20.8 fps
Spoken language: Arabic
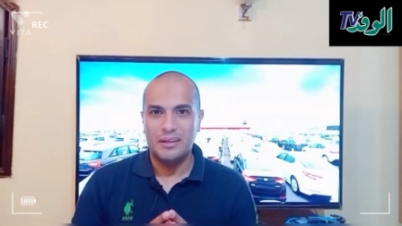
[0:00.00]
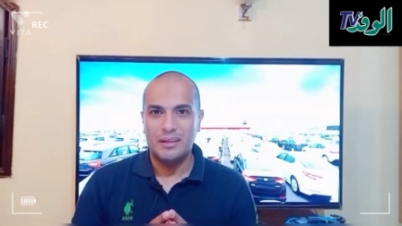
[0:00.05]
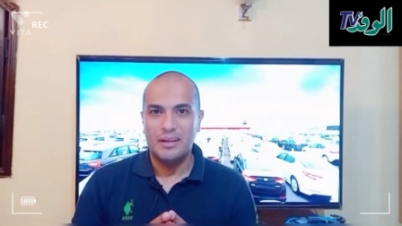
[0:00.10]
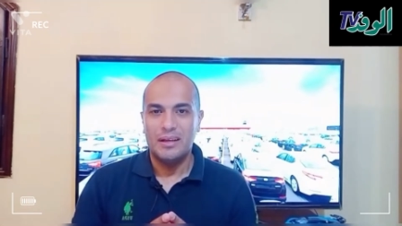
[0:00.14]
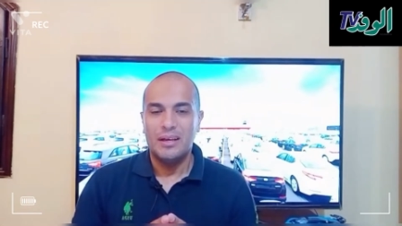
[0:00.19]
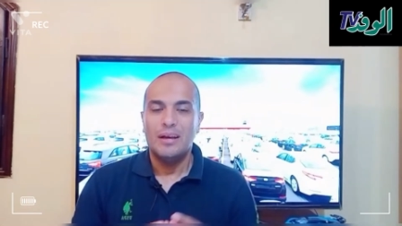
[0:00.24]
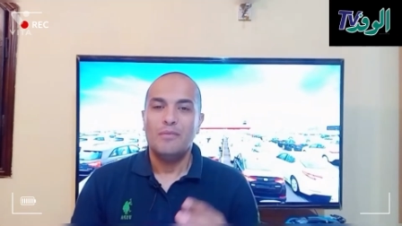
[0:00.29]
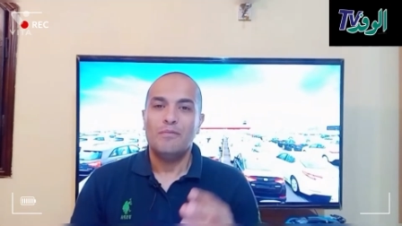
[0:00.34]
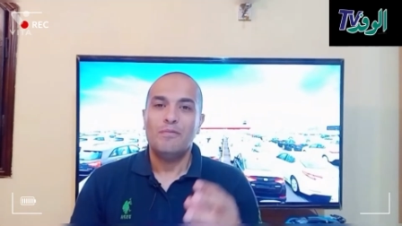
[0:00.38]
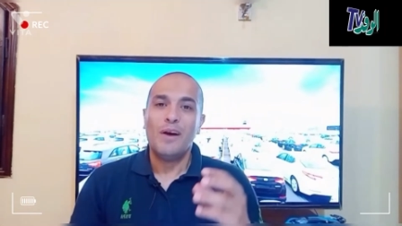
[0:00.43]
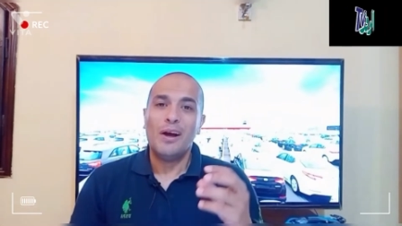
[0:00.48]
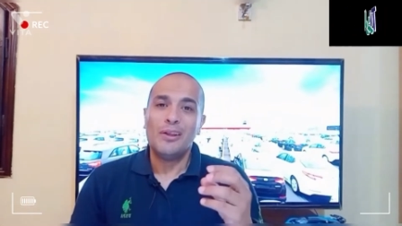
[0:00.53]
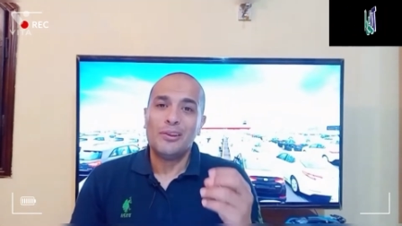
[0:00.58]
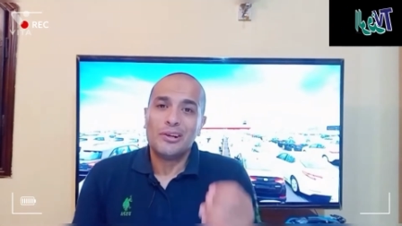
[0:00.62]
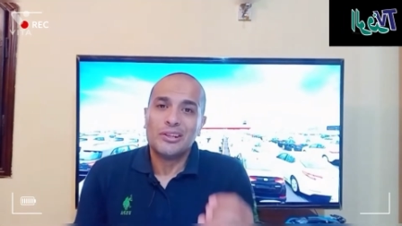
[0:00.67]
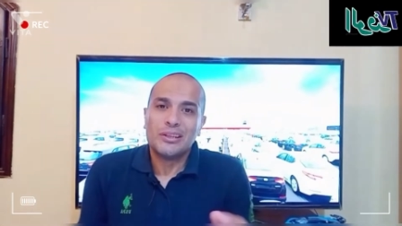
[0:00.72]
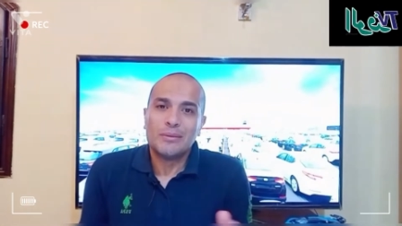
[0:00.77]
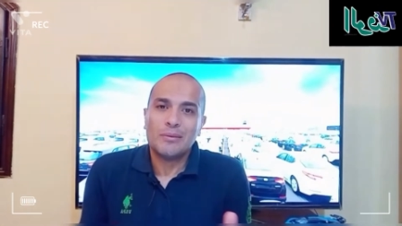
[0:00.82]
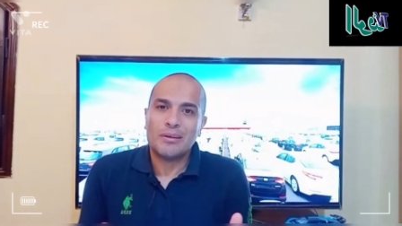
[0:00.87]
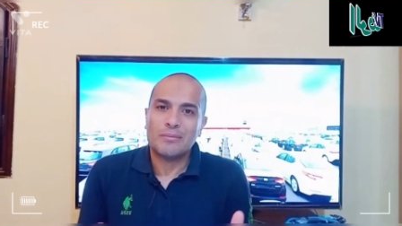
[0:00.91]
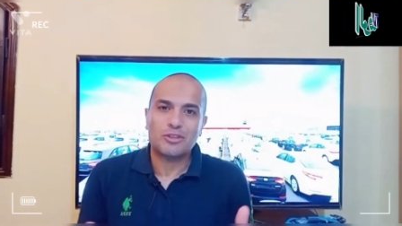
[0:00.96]
فحضرتك
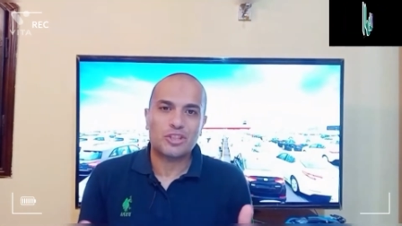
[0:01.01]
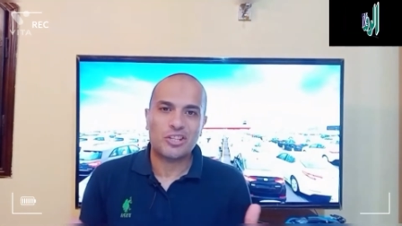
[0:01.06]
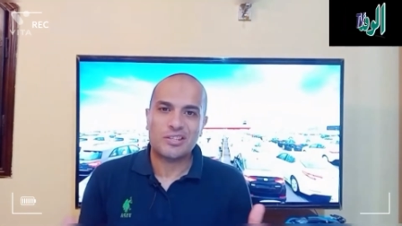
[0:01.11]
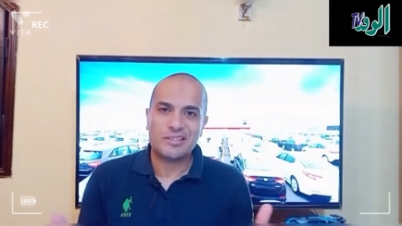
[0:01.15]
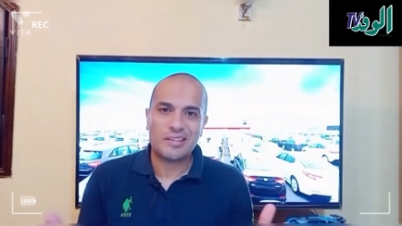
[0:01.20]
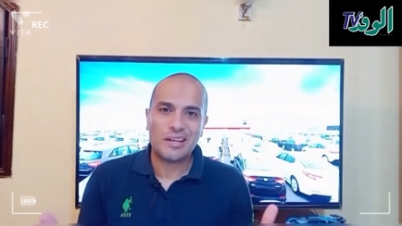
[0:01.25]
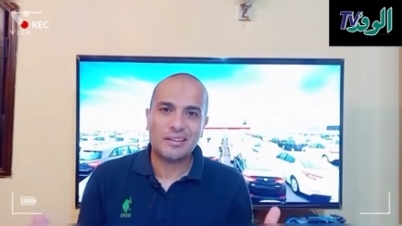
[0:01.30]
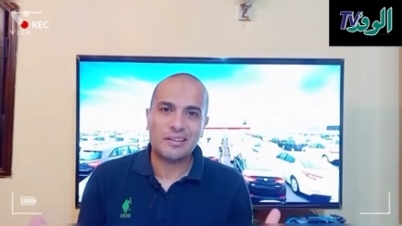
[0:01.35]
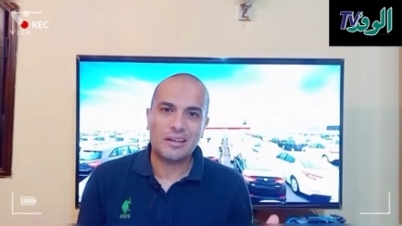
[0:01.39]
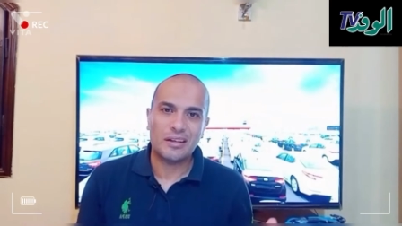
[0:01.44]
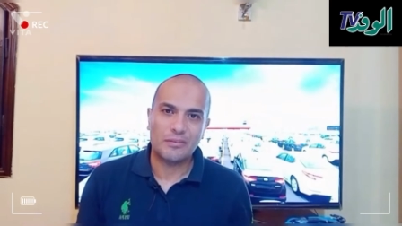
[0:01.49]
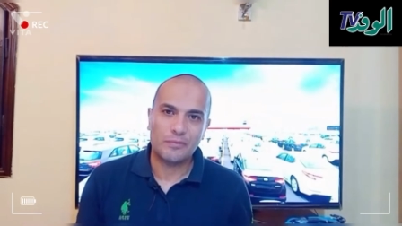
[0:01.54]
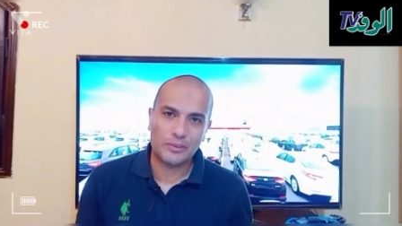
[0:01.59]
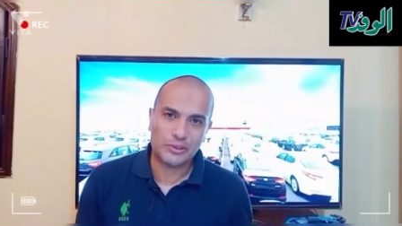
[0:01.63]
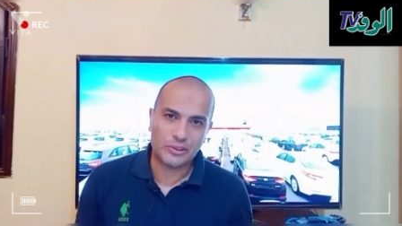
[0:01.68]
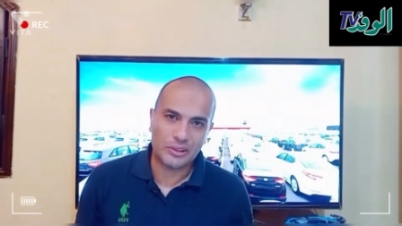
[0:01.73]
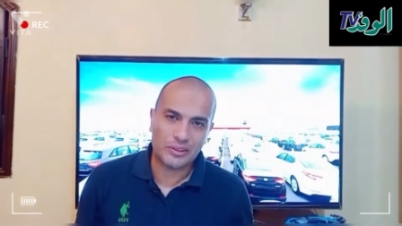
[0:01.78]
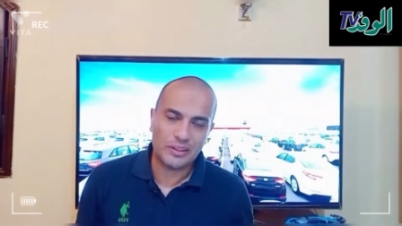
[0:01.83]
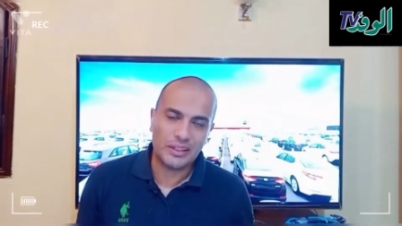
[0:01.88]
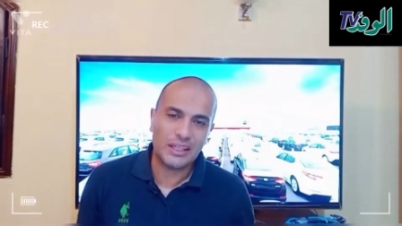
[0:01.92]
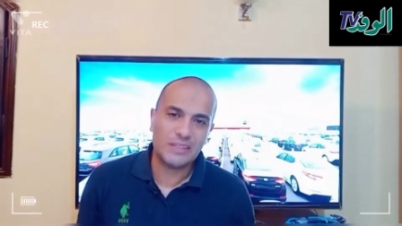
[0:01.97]
طبعا مش هستنى الفتره
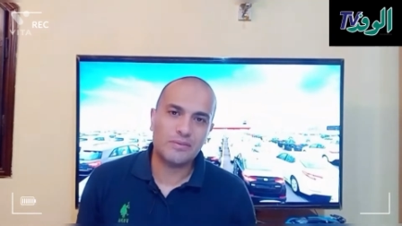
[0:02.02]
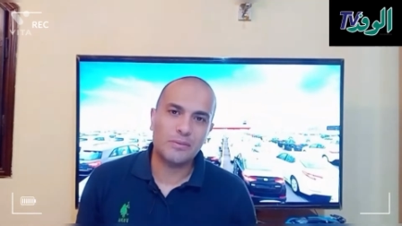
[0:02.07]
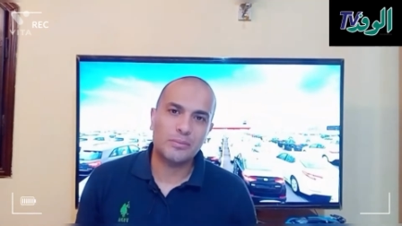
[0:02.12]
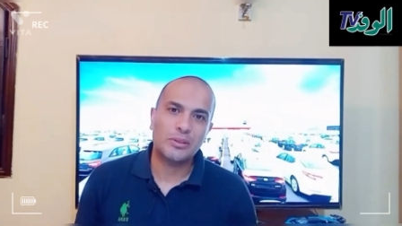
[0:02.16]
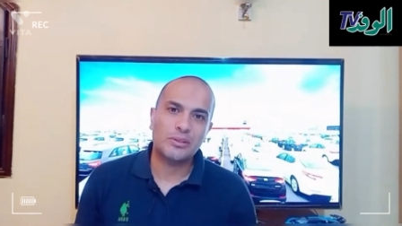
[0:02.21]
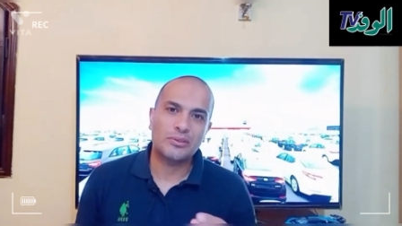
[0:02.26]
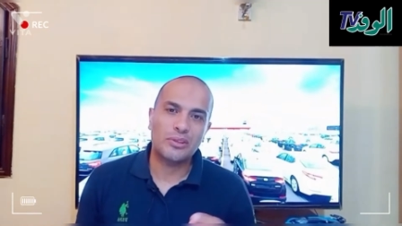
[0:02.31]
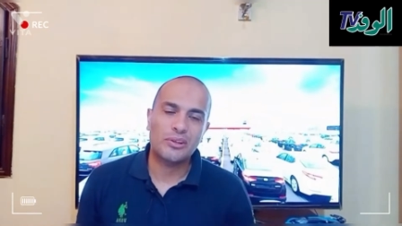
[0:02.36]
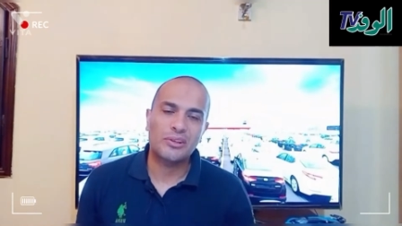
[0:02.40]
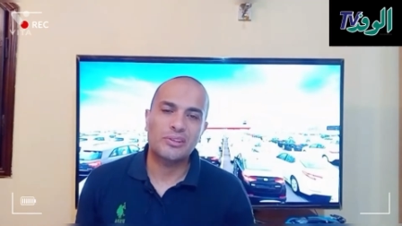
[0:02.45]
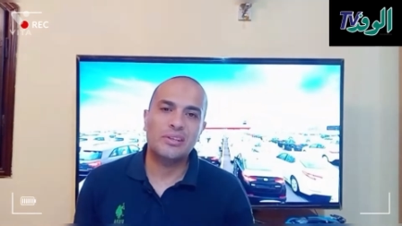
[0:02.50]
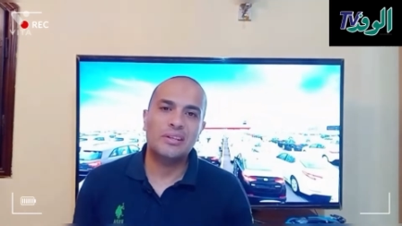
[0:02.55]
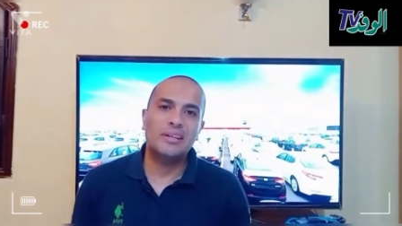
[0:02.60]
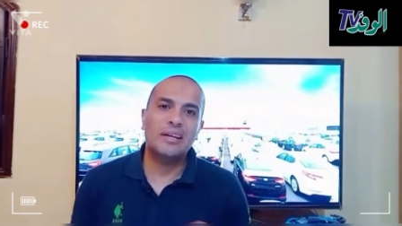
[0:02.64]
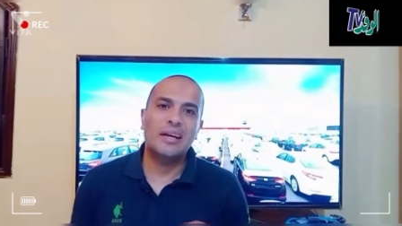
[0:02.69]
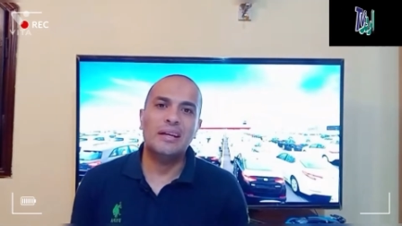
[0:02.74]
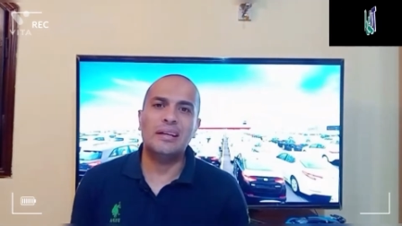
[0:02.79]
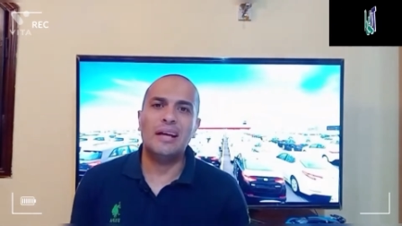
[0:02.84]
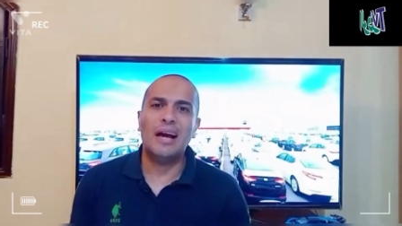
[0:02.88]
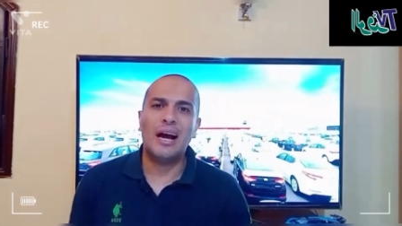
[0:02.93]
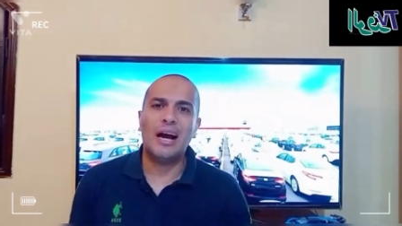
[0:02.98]
ديت فبتضطر تلجا لاحد